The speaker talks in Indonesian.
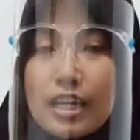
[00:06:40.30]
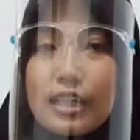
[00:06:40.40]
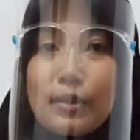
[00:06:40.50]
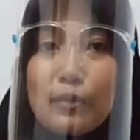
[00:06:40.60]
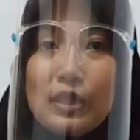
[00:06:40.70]

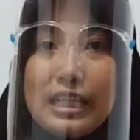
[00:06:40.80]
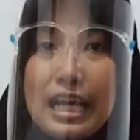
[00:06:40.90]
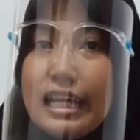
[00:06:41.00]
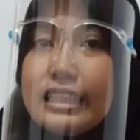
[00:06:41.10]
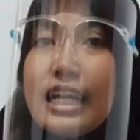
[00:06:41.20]

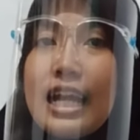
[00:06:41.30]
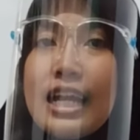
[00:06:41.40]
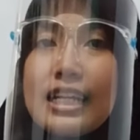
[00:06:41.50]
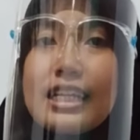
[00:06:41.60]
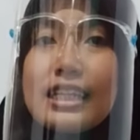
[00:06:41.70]
kemudian
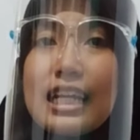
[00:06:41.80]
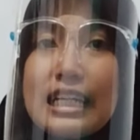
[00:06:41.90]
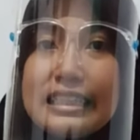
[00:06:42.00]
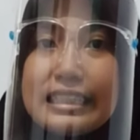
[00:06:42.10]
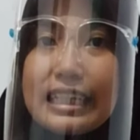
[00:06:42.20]

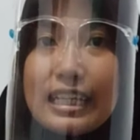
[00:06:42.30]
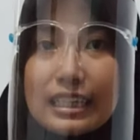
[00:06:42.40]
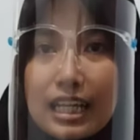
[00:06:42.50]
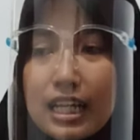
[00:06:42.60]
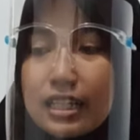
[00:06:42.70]
kita
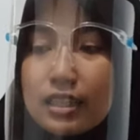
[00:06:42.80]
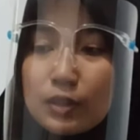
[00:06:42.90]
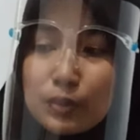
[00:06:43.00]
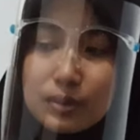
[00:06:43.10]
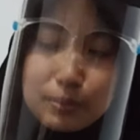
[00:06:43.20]

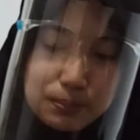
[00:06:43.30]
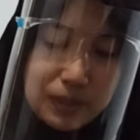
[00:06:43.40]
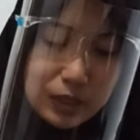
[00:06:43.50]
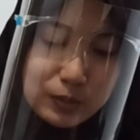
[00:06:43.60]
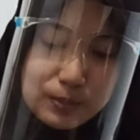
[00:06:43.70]
dekatkan
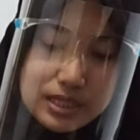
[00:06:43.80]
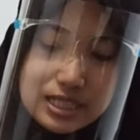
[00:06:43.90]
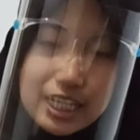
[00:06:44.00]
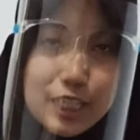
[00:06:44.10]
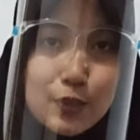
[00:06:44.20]
paku
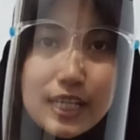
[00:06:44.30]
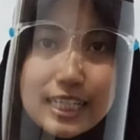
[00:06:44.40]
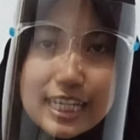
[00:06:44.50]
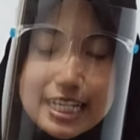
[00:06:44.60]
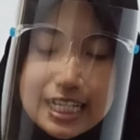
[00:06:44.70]
besi yang sudah
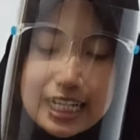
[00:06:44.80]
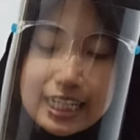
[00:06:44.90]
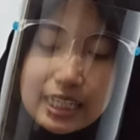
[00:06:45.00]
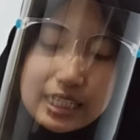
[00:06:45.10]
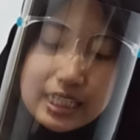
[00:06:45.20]

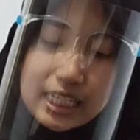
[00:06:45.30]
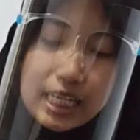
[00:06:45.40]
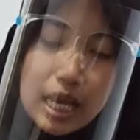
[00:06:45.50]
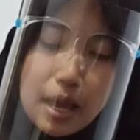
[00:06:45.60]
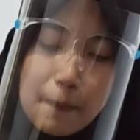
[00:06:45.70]
digesekkan
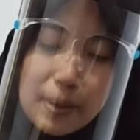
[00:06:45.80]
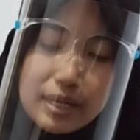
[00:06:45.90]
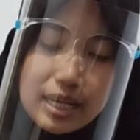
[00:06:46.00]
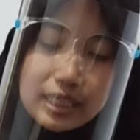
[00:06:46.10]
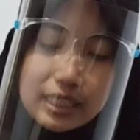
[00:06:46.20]
tadi
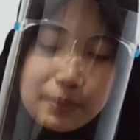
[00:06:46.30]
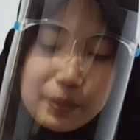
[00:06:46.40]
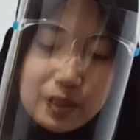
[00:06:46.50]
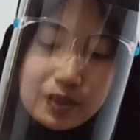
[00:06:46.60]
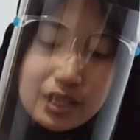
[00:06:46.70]
pada klip
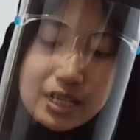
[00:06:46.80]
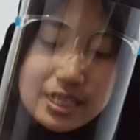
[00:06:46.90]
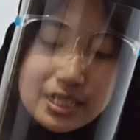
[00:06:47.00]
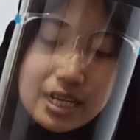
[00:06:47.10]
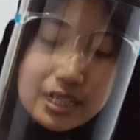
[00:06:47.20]

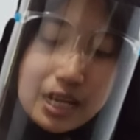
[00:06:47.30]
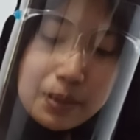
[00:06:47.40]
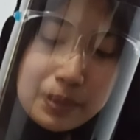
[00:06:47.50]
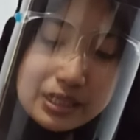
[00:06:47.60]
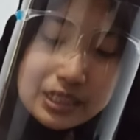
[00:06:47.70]
kertas dan
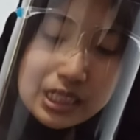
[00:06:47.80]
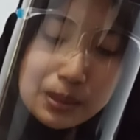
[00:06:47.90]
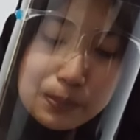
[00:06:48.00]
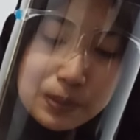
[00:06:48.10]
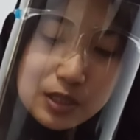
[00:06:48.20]

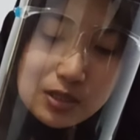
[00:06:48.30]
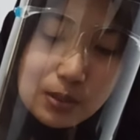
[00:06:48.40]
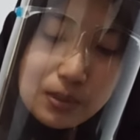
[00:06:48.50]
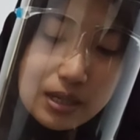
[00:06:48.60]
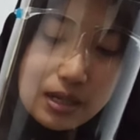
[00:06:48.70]
amati
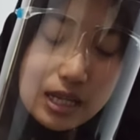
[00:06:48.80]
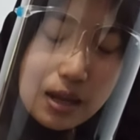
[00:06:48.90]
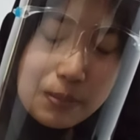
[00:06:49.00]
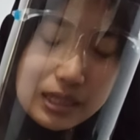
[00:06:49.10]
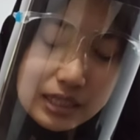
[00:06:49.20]
percoba
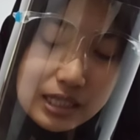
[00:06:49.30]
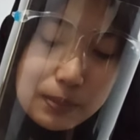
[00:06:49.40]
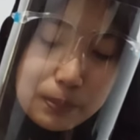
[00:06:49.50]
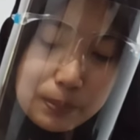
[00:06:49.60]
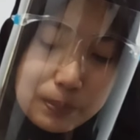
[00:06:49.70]

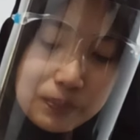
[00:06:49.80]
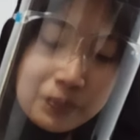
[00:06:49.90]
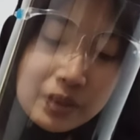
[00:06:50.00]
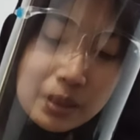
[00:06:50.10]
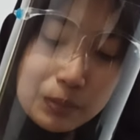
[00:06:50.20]
amati
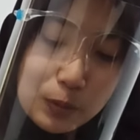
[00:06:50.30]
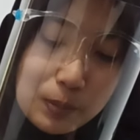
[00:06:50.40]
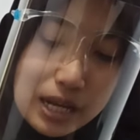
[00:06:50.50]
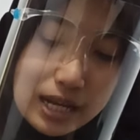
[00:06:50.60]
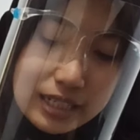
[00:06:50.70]

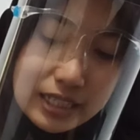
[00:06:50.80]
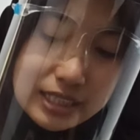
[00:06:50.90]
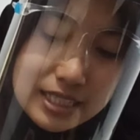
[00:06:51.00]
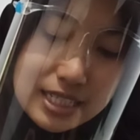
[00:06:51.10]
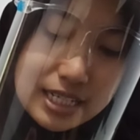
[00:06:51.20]
perubahan yang
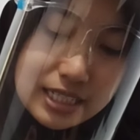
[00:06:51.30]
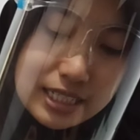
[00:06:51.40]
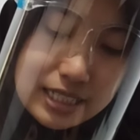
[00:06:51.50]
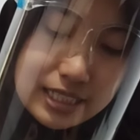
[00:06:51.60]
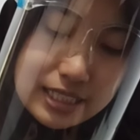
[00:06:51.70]
terjadi.